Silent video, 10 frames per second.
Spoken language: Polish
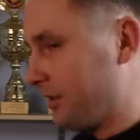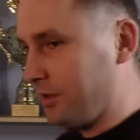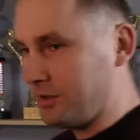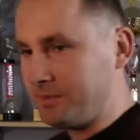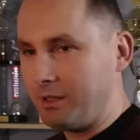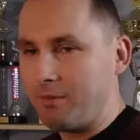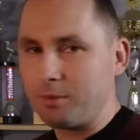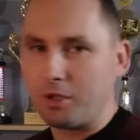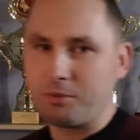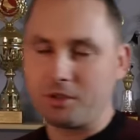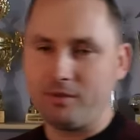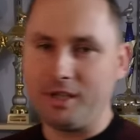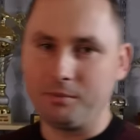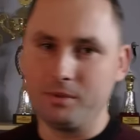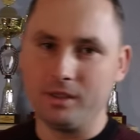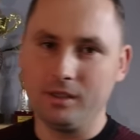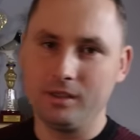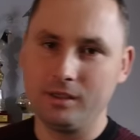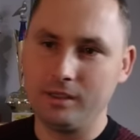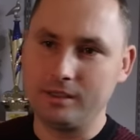To są te gemy, które przygotowaliśmy
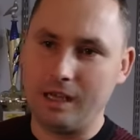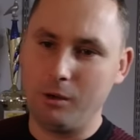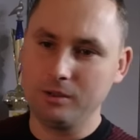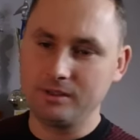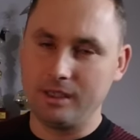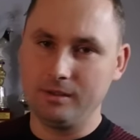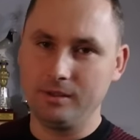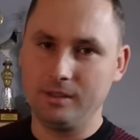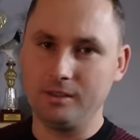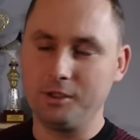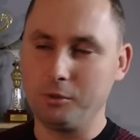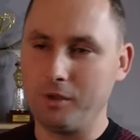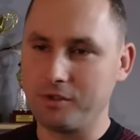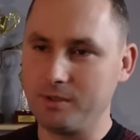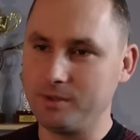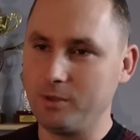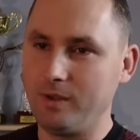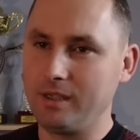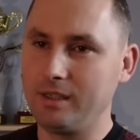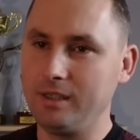na aukcję. Dziękuję wszystkim za
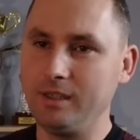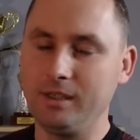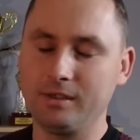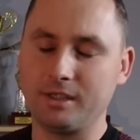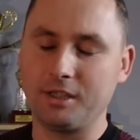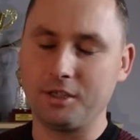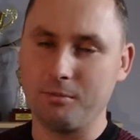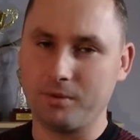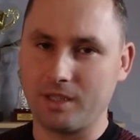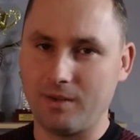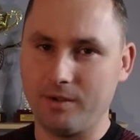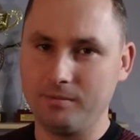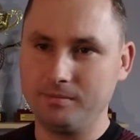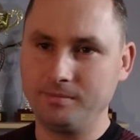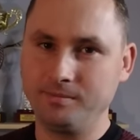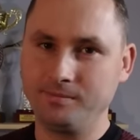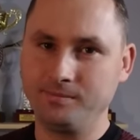uwagę i serdecznie pozdrawiam.